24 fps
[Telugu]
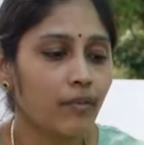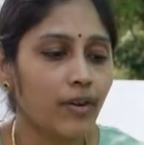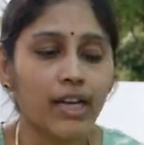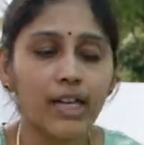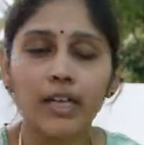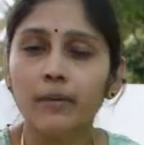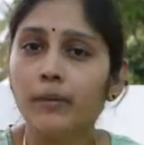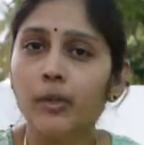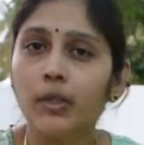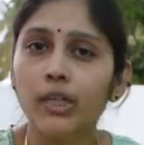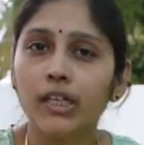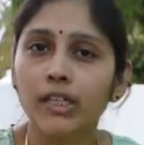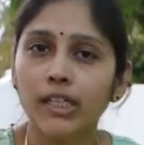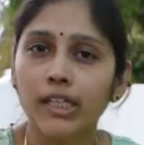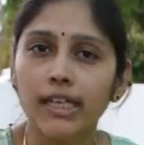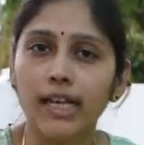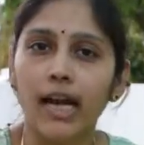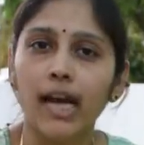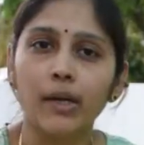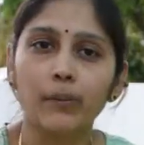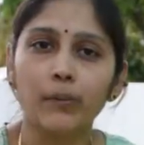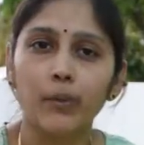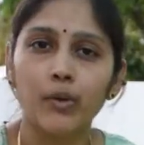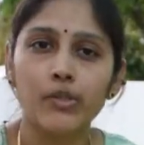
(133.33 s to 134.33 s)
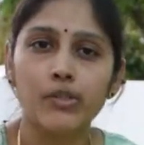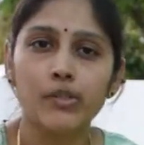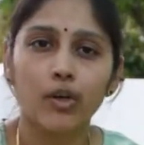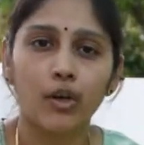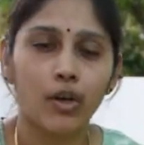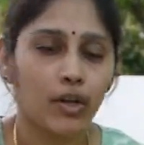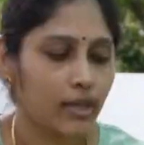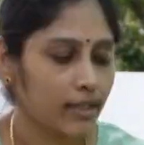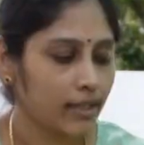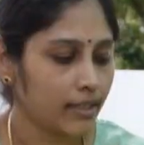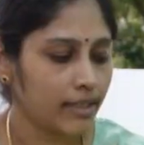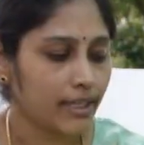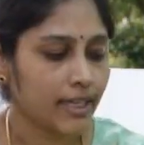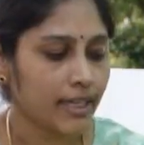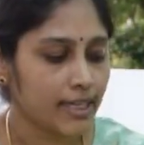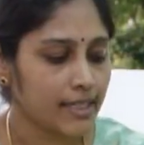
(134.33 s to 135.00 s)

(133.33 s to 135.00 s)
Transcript: వంగ ముక్కల్ని పోసుకోవాలంటే